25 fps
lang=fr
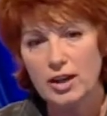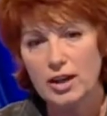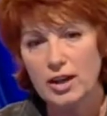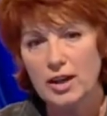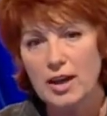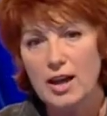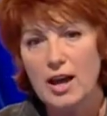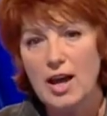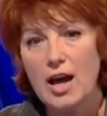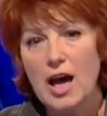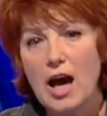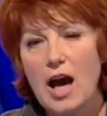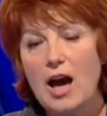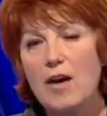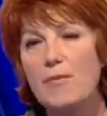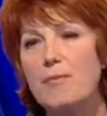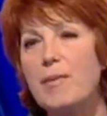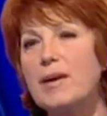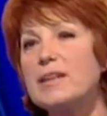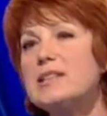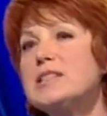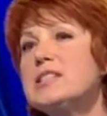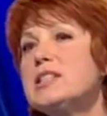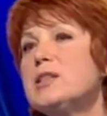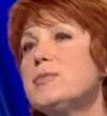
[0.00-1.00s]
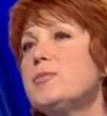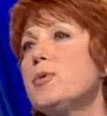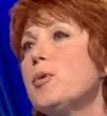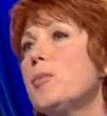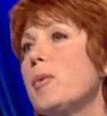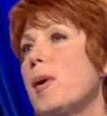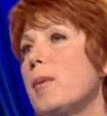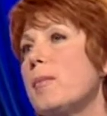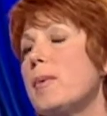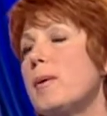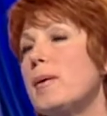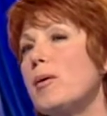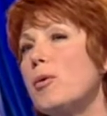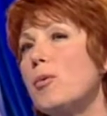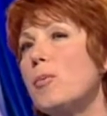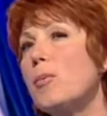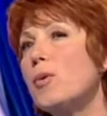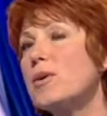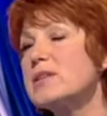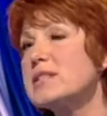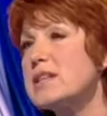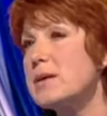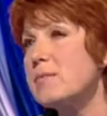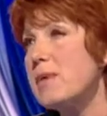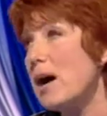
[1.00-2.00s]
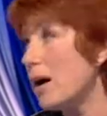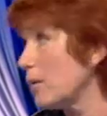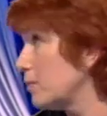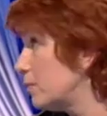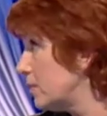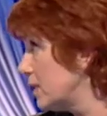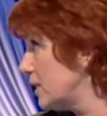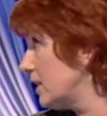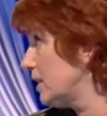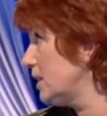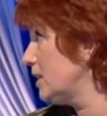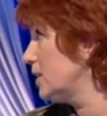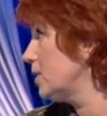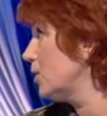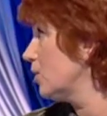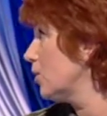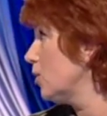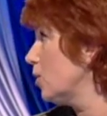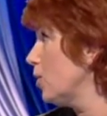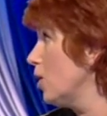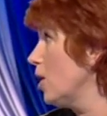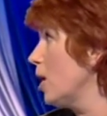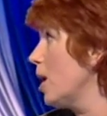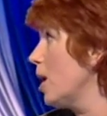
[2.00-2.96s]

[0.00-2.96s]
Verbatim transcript: et a participé au, procès Barbie euh,